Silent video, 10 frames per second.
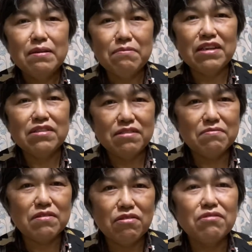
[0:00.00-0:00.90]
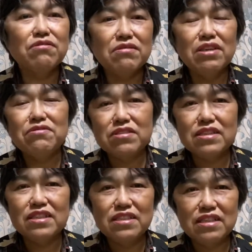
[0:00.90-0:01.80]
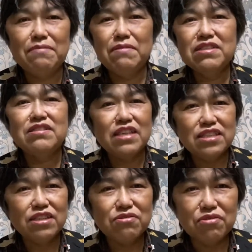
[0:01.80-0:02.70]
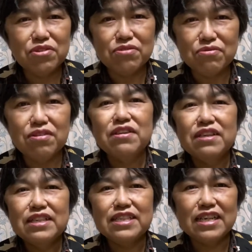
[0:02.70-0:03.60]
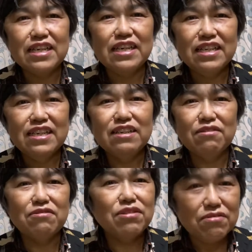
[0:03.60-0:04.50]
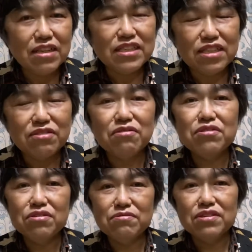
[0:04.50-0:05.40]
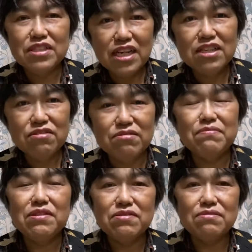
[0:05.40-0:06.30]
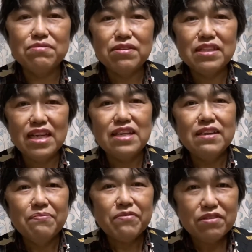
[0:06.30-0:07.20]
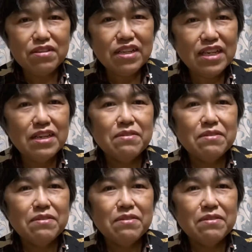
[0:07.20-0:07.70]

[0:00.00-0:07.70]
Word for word: まあ、心をね落ち着かせてまずね深呼吸を3回大きくね深呼吸をした後目をつぶってそれでね